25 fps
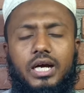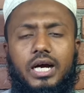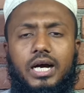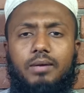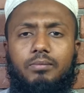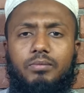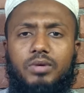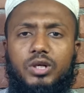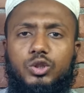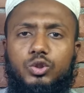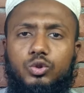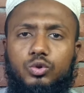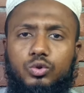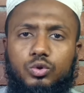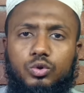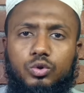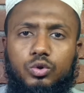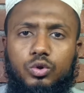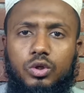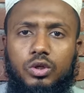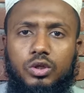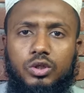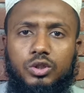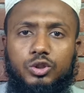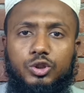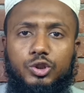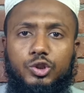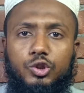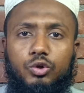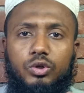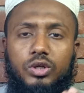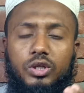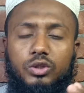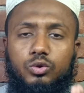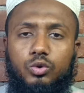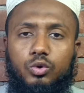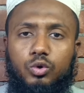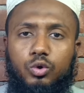আমরা শুধু
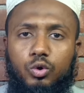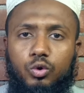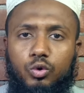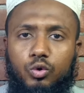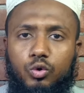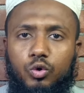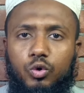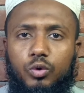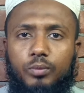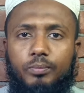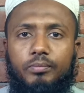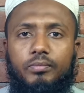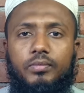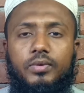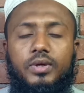শরীয়ত্র হুকুম